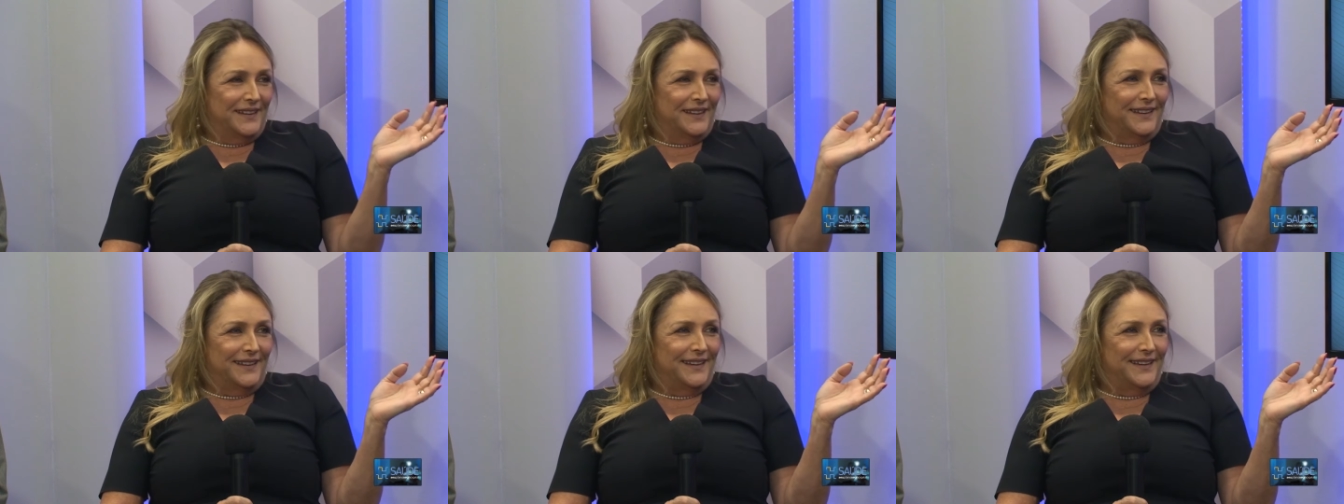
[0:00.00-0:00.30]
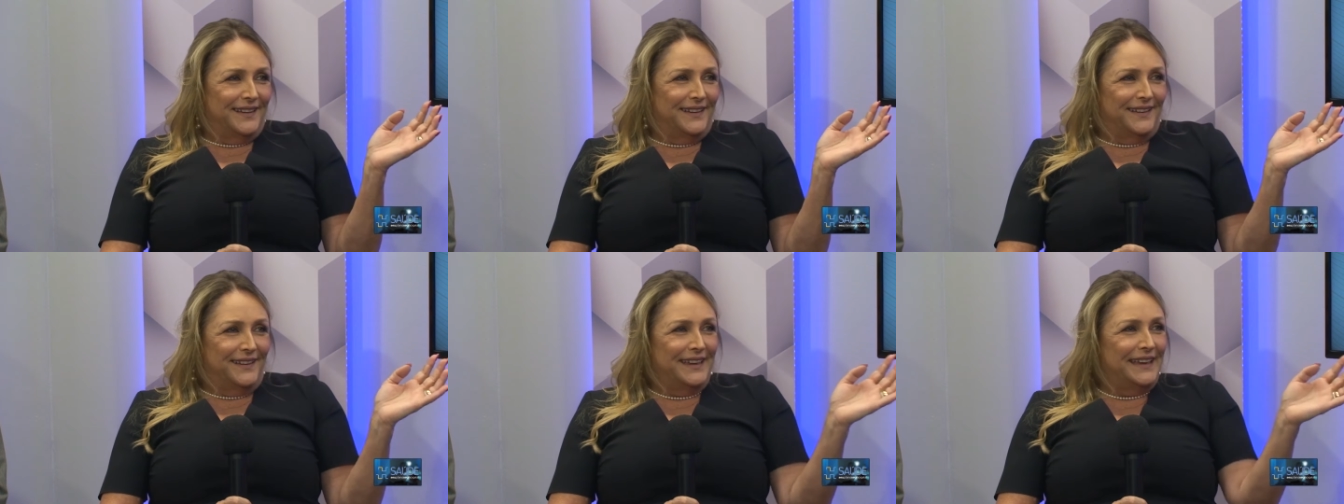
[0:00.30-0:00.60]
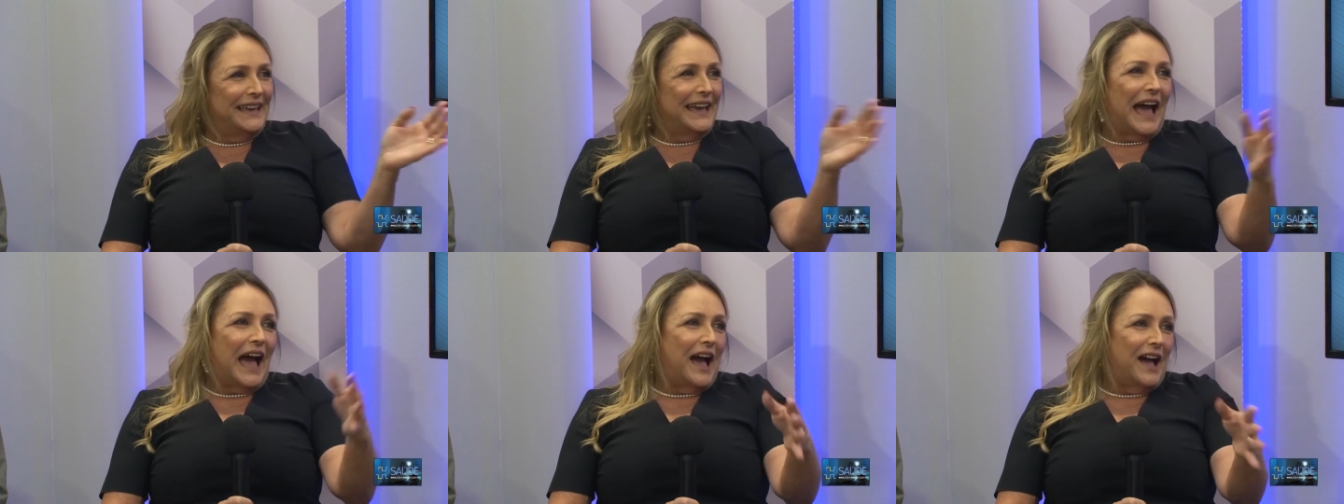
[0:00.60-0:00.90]
é,
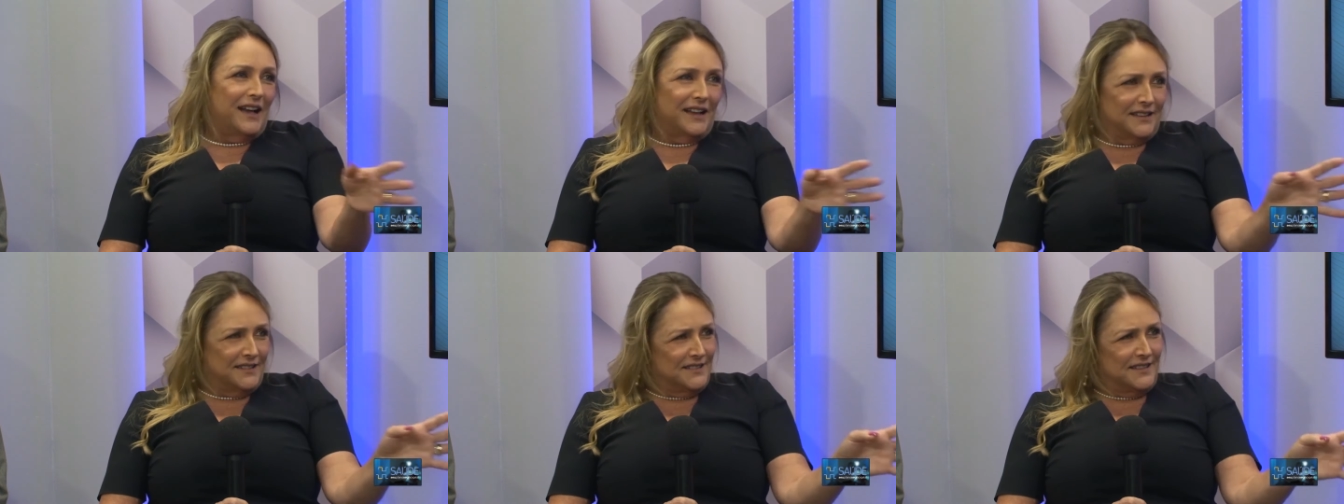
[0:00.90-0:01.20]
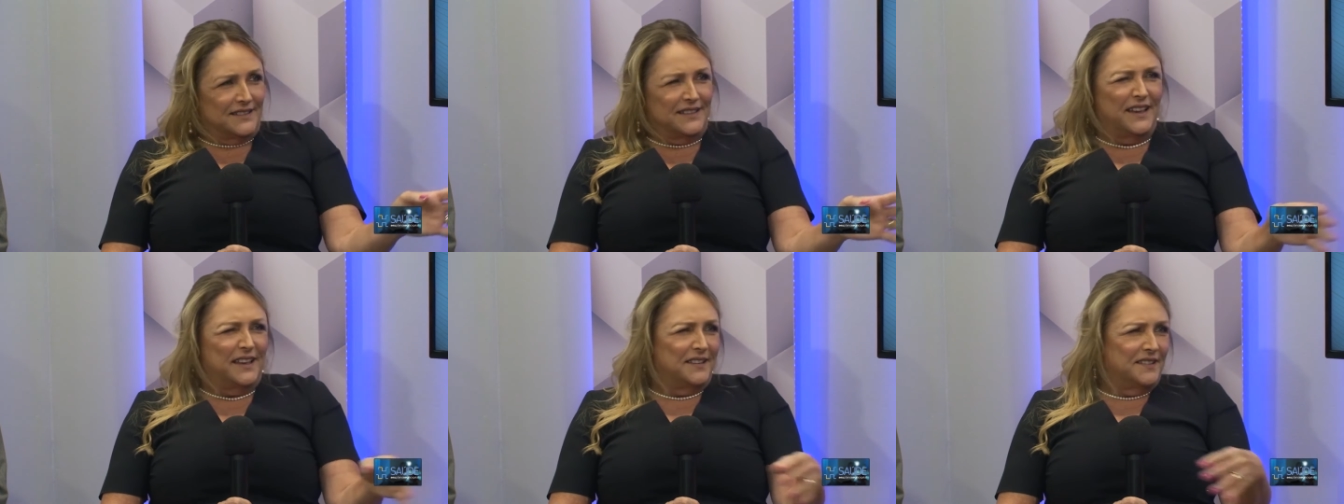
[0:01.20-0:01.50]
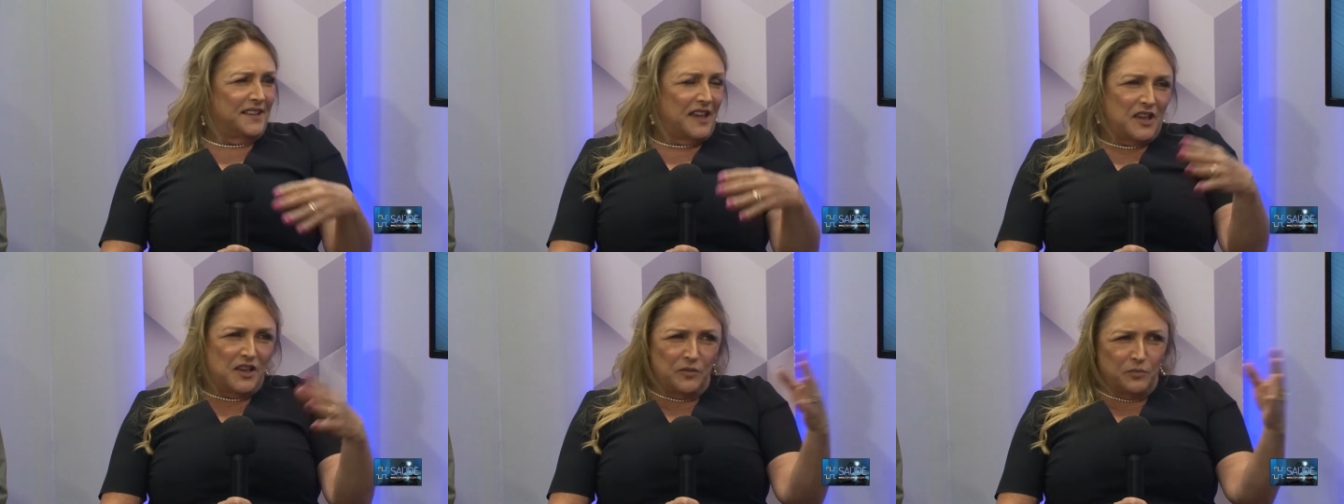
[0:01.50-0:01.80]
em casa, né?
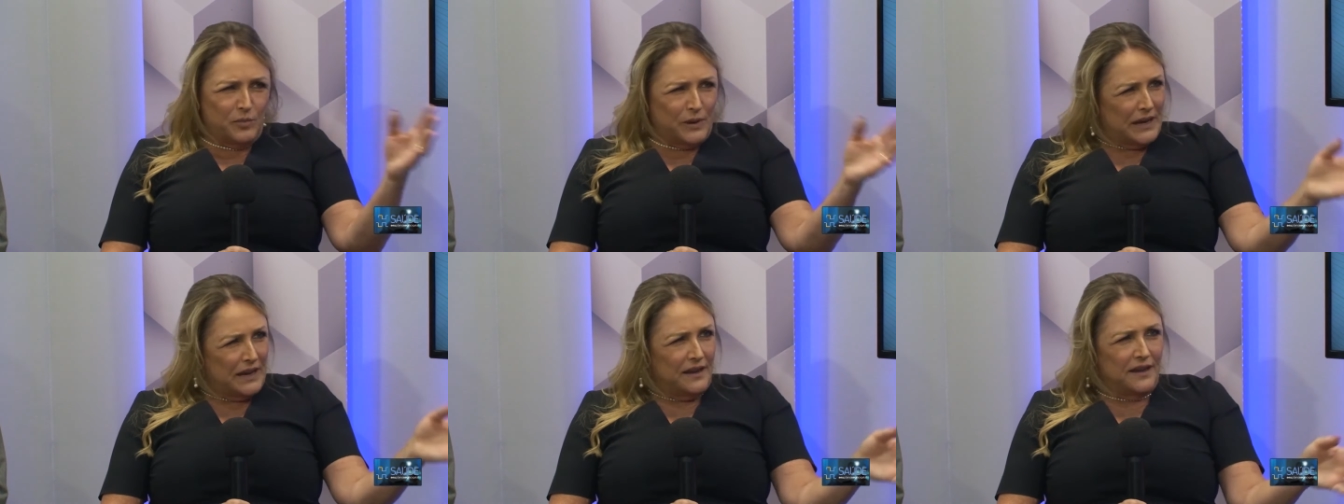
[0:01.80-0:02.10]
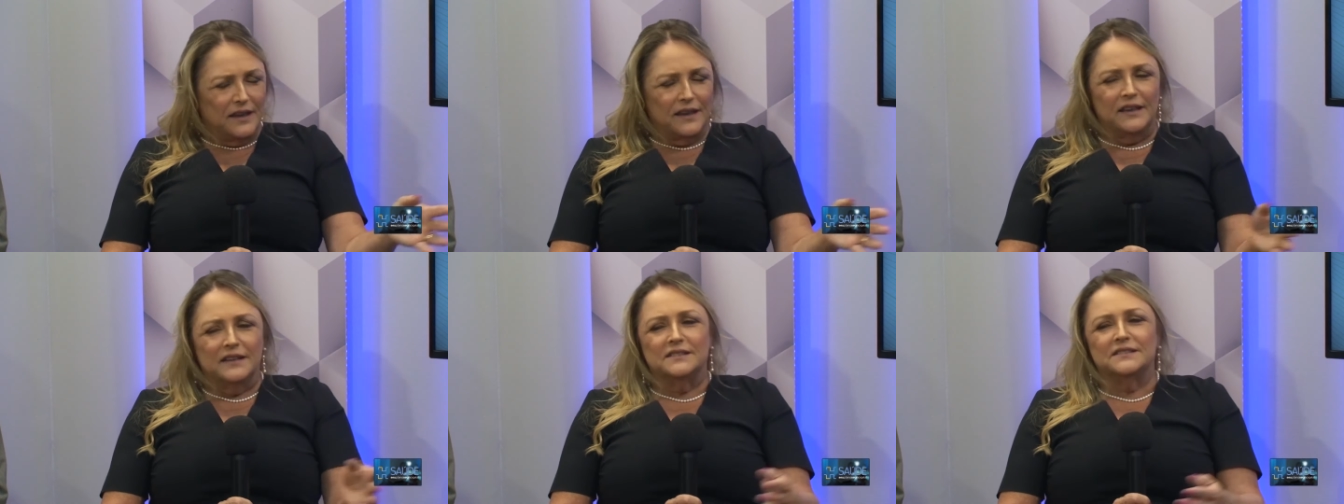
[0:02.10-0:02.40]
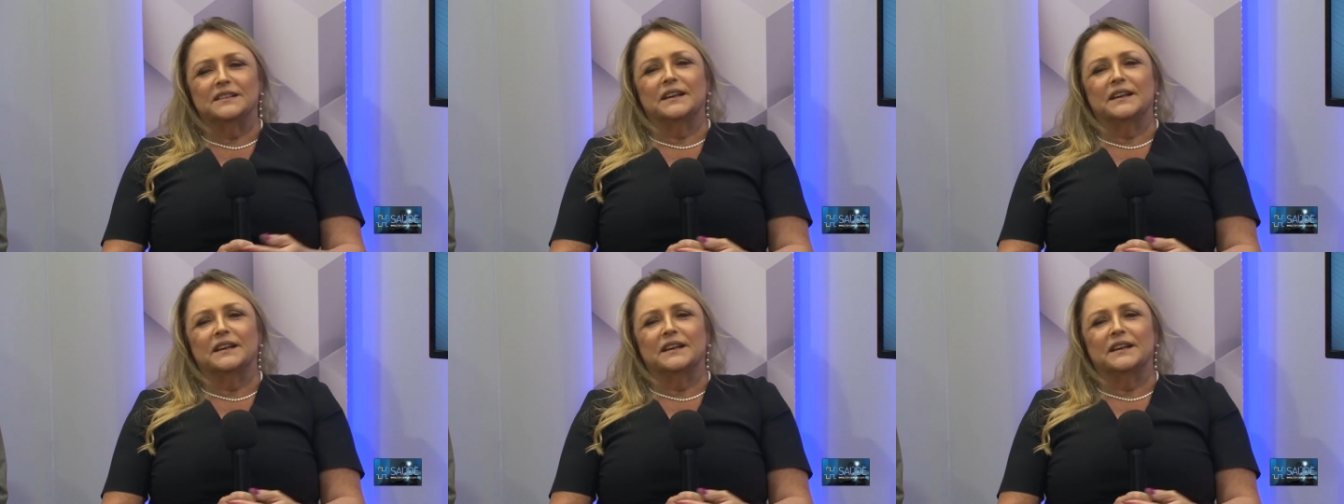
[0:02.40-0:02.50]
Sem empresa. Uma coisa